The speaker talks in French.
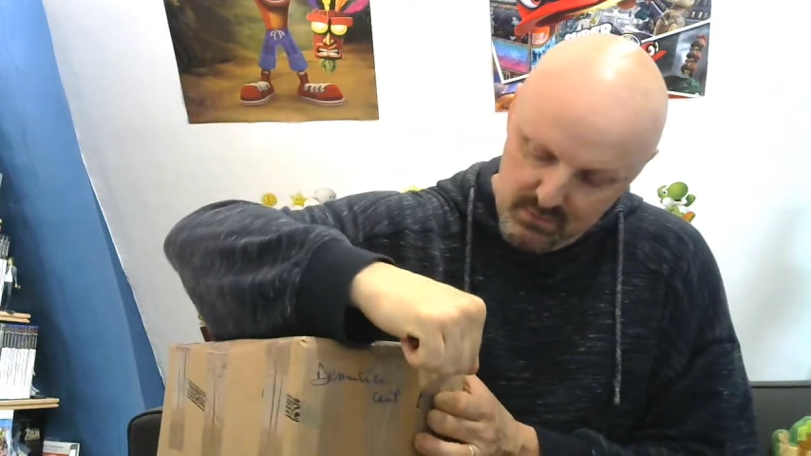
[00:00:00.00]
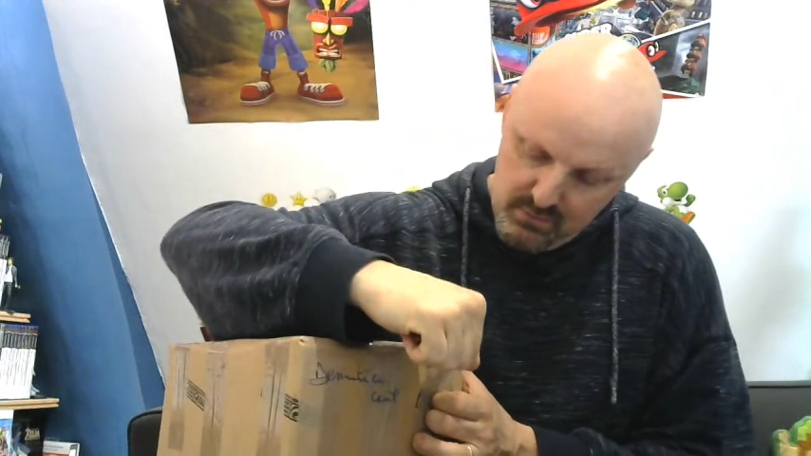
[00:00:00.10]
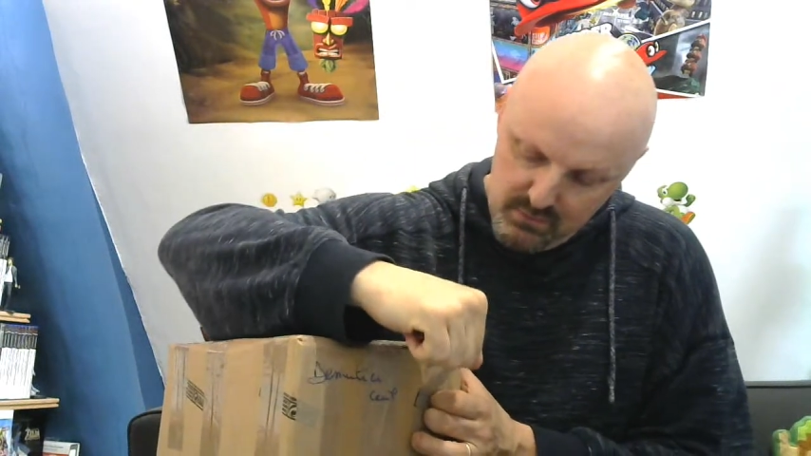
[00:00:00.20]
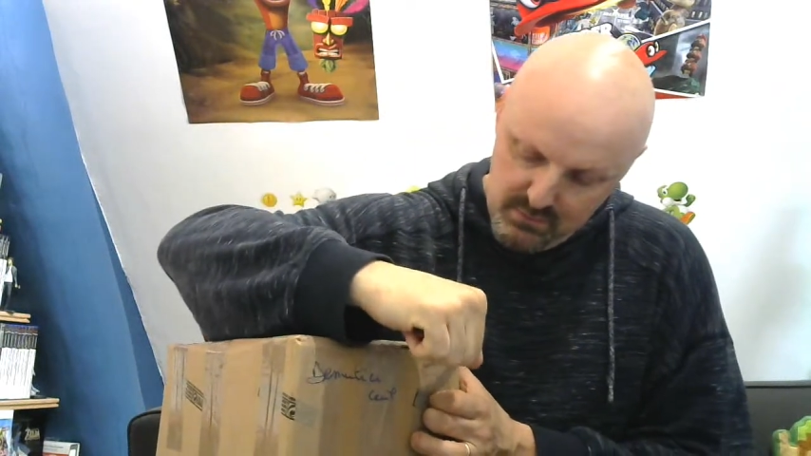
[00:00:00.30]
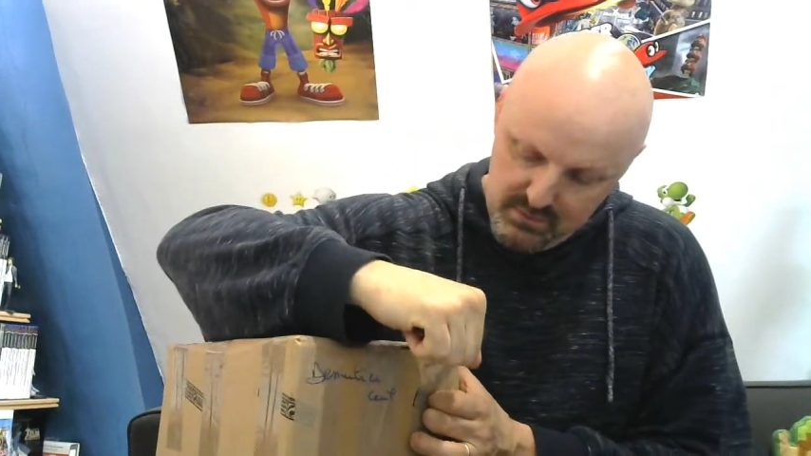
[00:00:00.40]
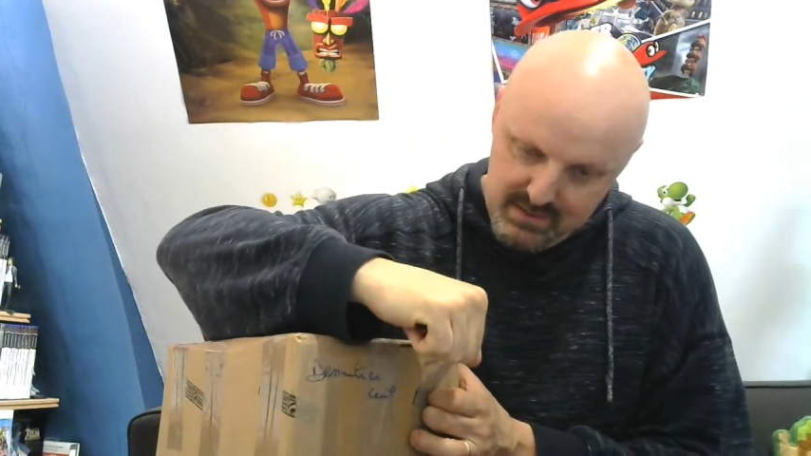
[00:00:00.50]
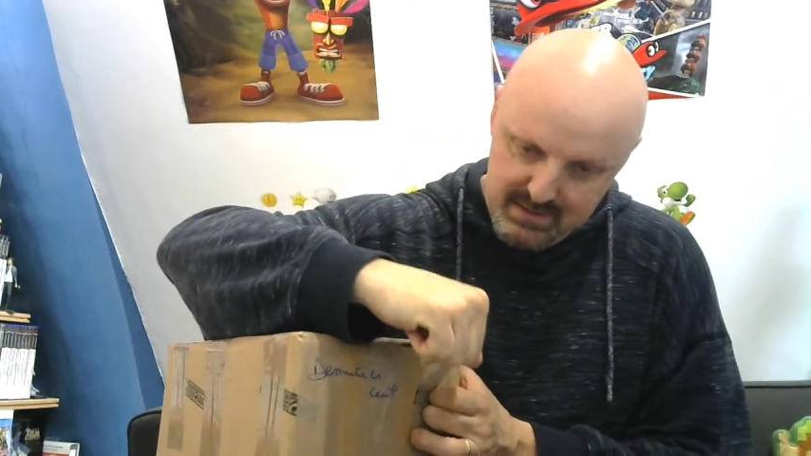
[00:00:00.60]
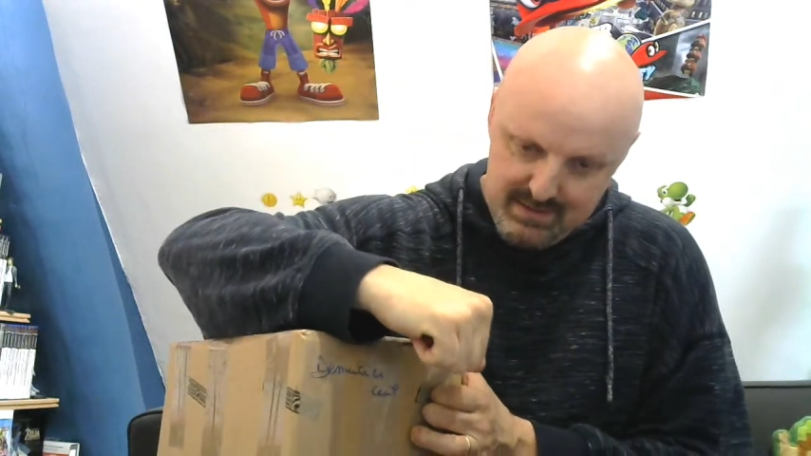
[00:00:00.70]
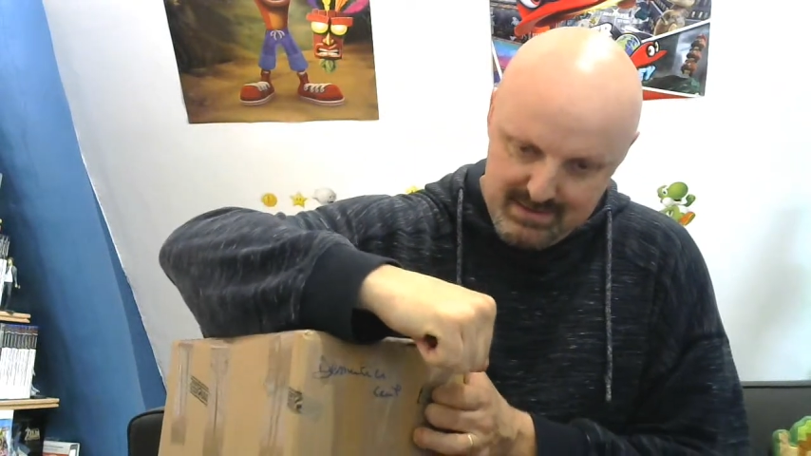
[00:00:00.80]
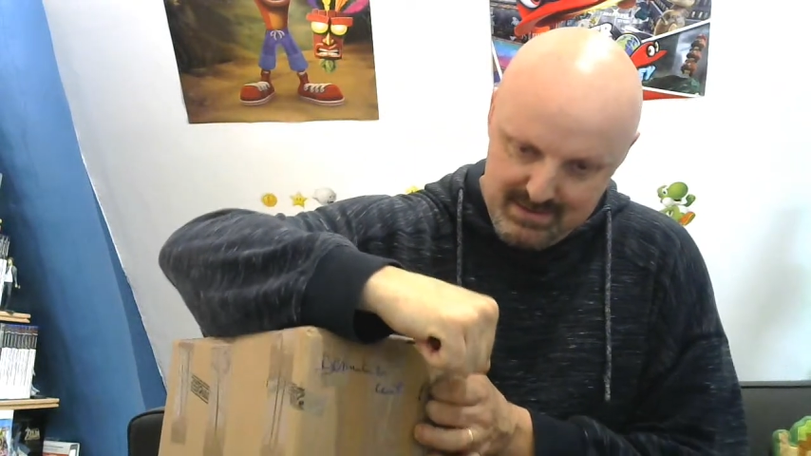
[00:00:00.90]
au
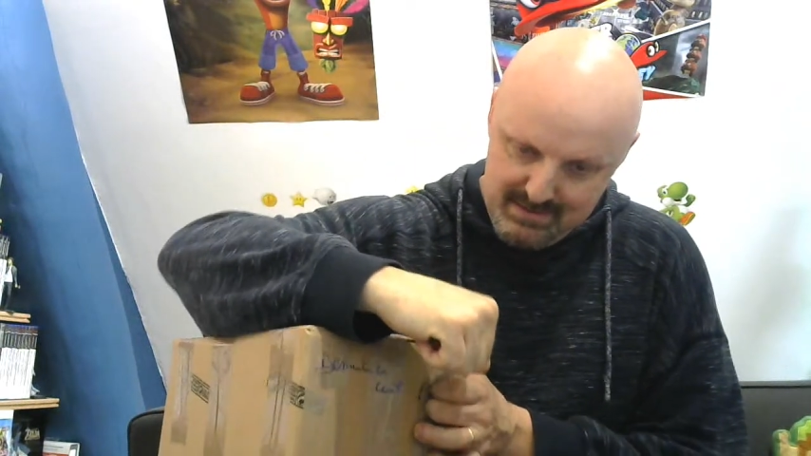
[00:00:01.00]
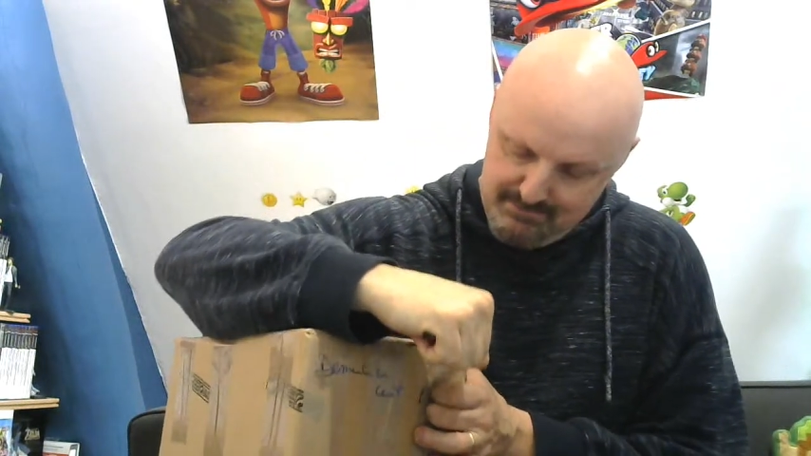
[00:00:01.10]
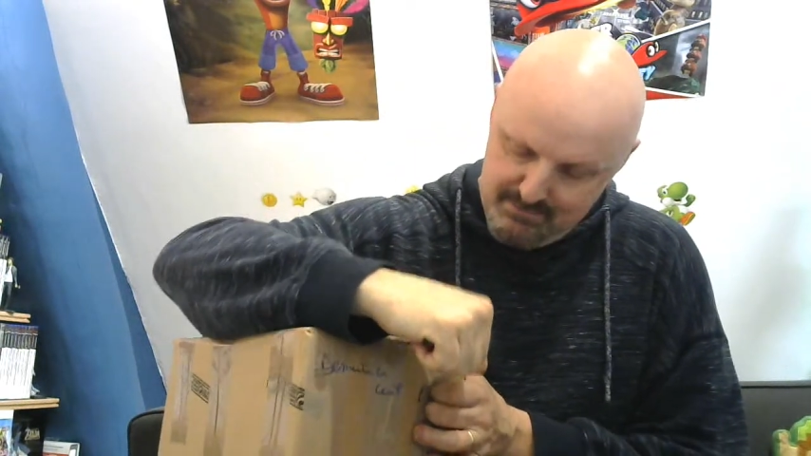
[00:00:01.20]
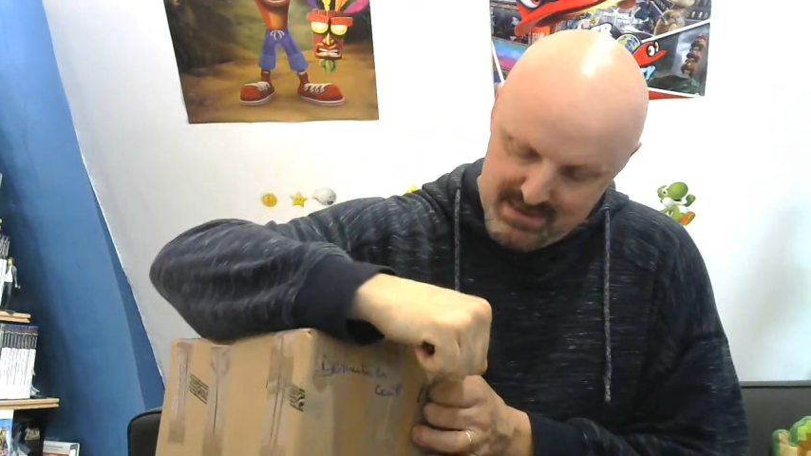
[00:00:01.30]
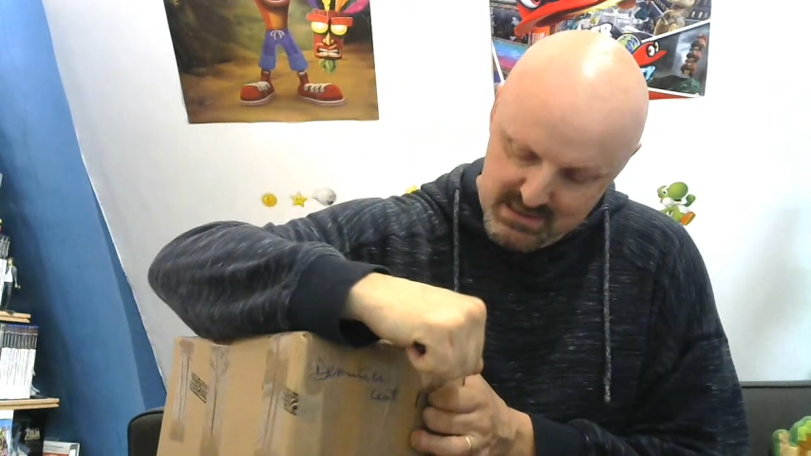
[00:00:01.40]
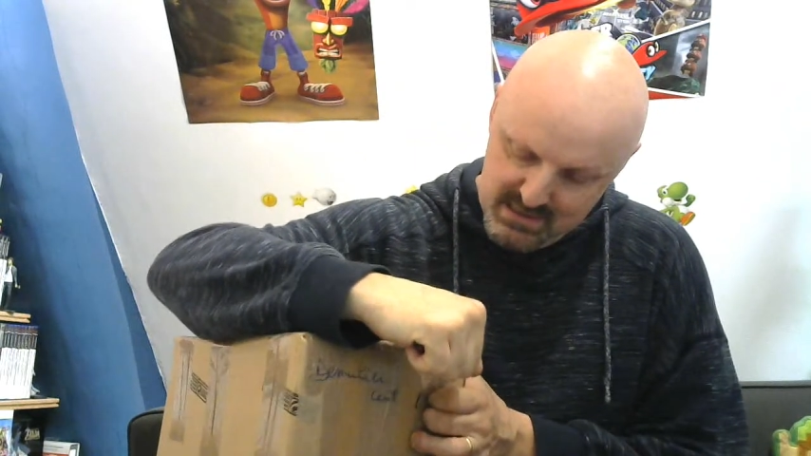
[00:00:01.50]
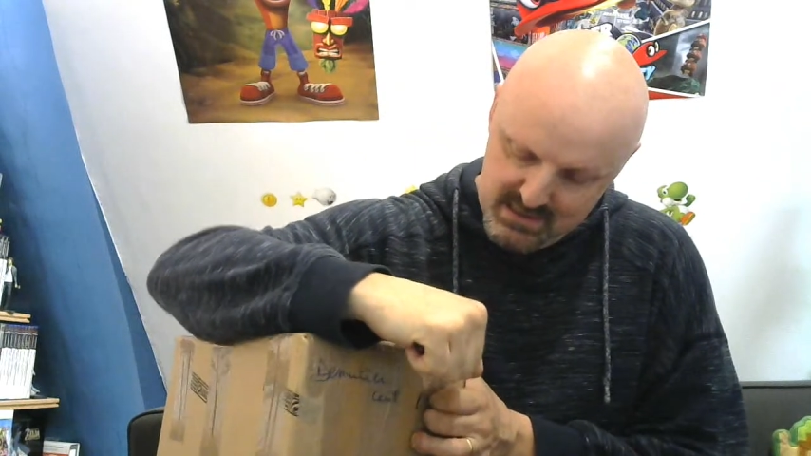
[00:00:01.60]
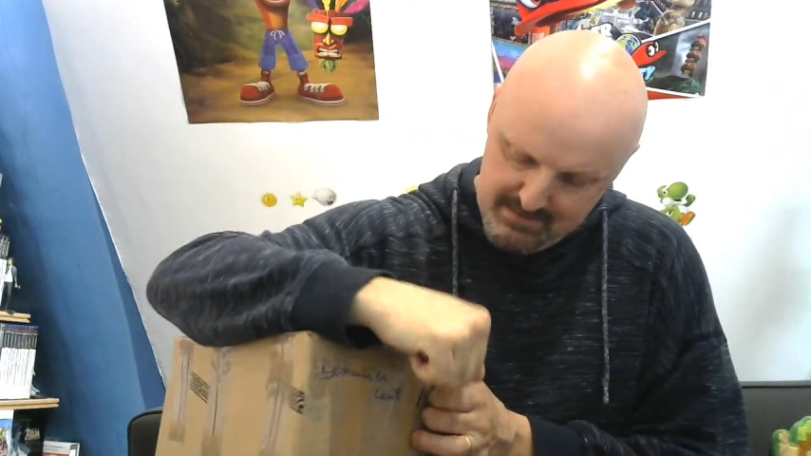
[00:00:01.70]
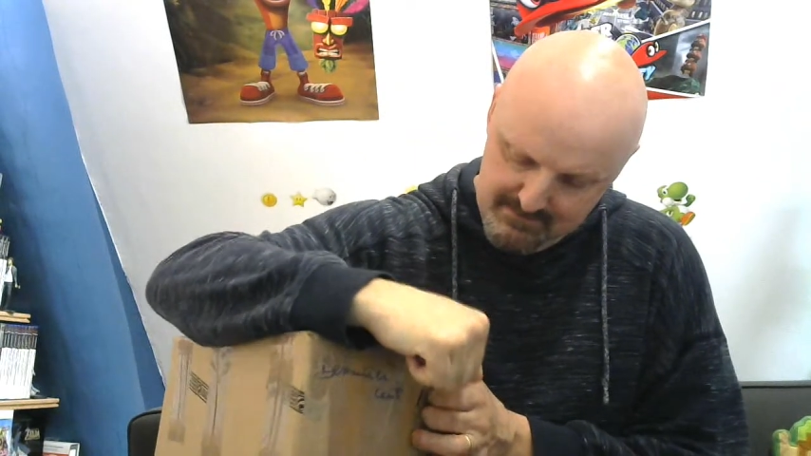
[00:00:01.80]
déballage.